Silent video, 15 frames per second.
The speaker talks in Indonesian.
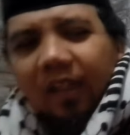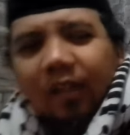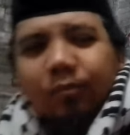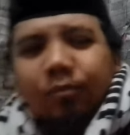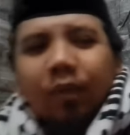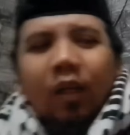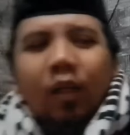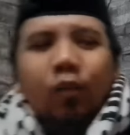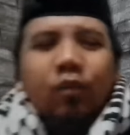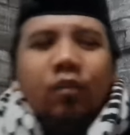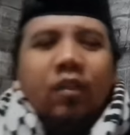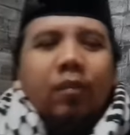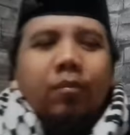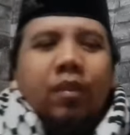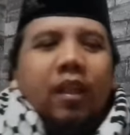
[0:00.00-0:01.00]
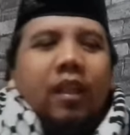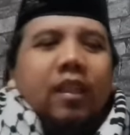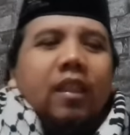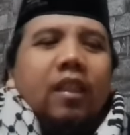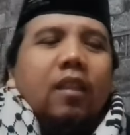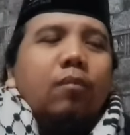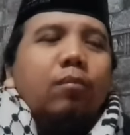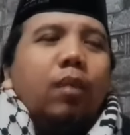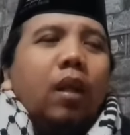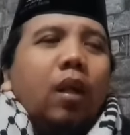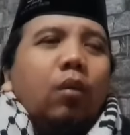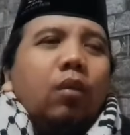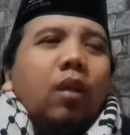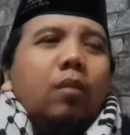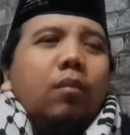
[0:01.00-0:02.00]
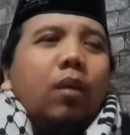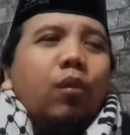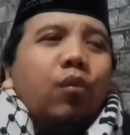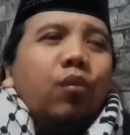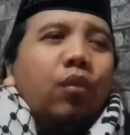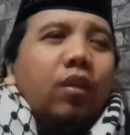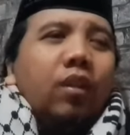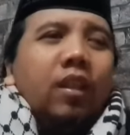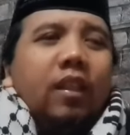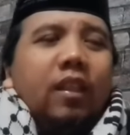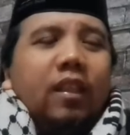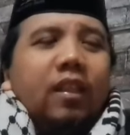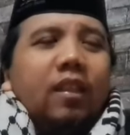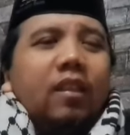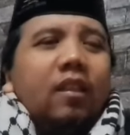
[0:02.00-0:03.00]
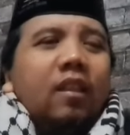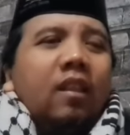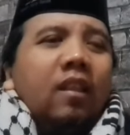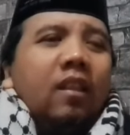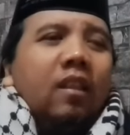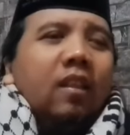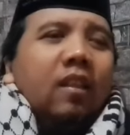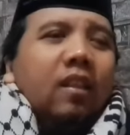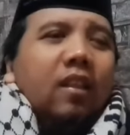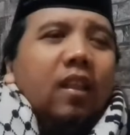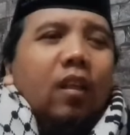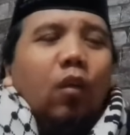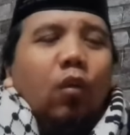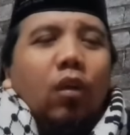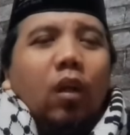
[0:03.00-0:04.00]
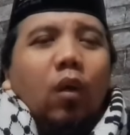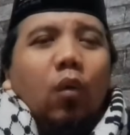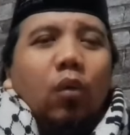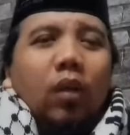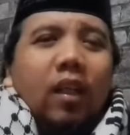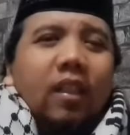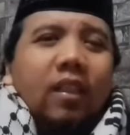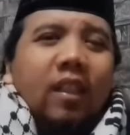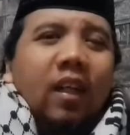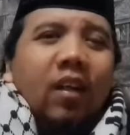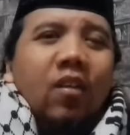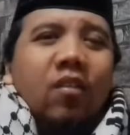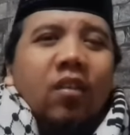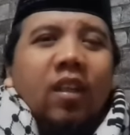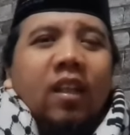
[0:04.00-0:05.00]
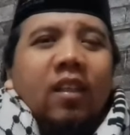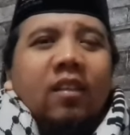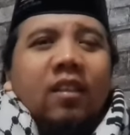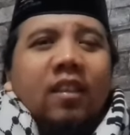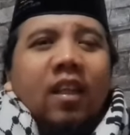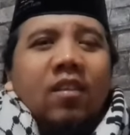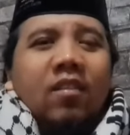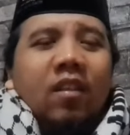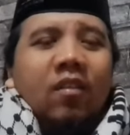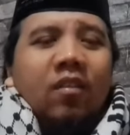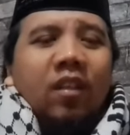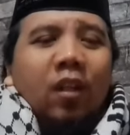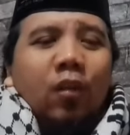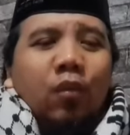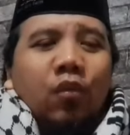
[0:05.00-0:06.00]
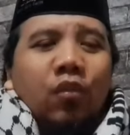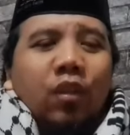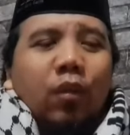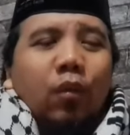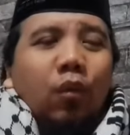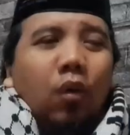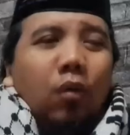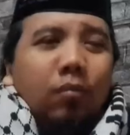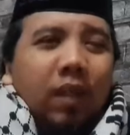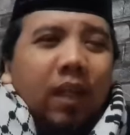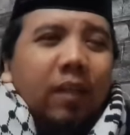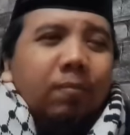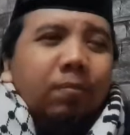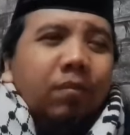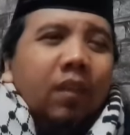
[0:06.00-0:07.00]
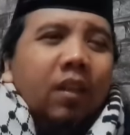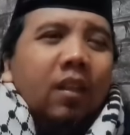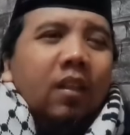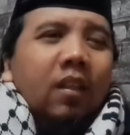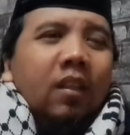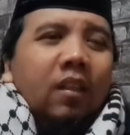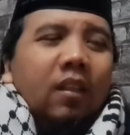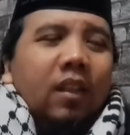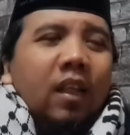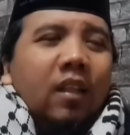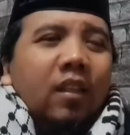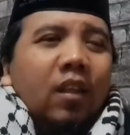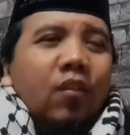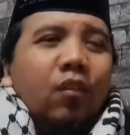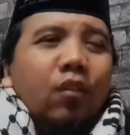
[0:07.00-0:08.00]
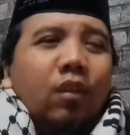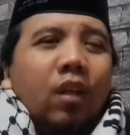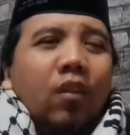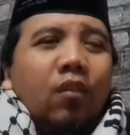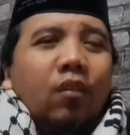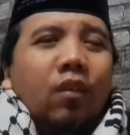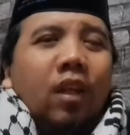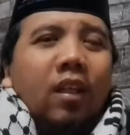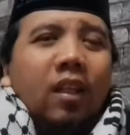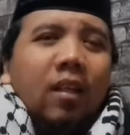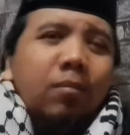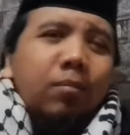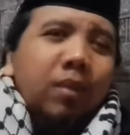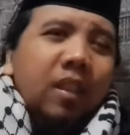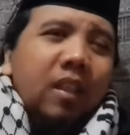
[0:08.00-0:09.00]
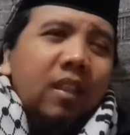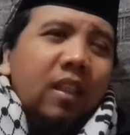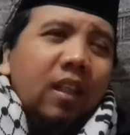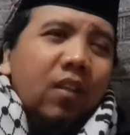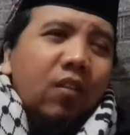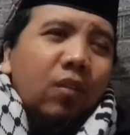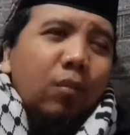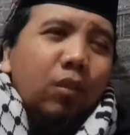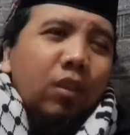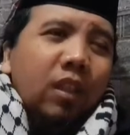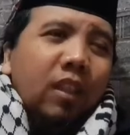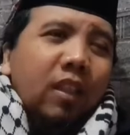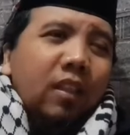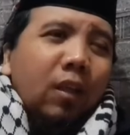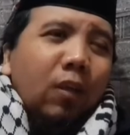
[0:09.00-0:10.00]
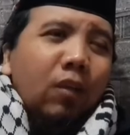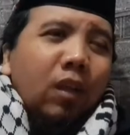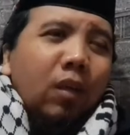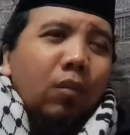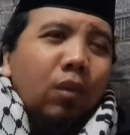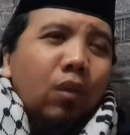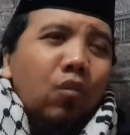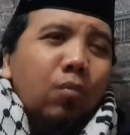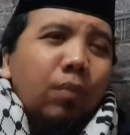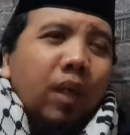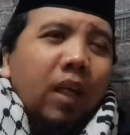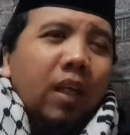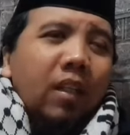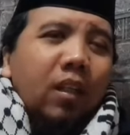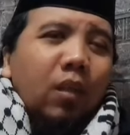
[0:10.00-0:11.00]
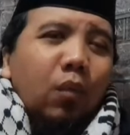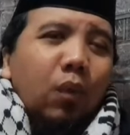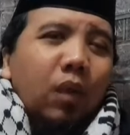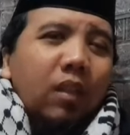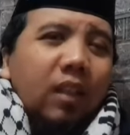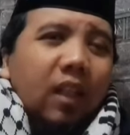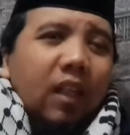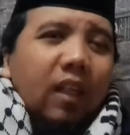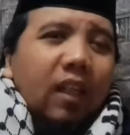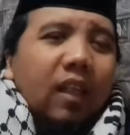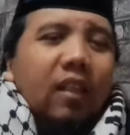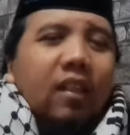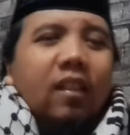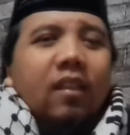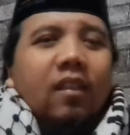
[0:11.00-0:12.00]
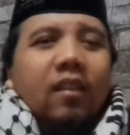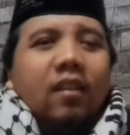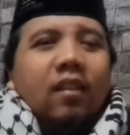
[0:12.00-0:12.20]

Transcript: atba'u tabi'in, para ulama ussalihin, dan orang-orang yang senantiasa selalu istiqomah di atas sunnah-sunnah Nabi dan semoga kita oleh Allah Subhanahu wa taala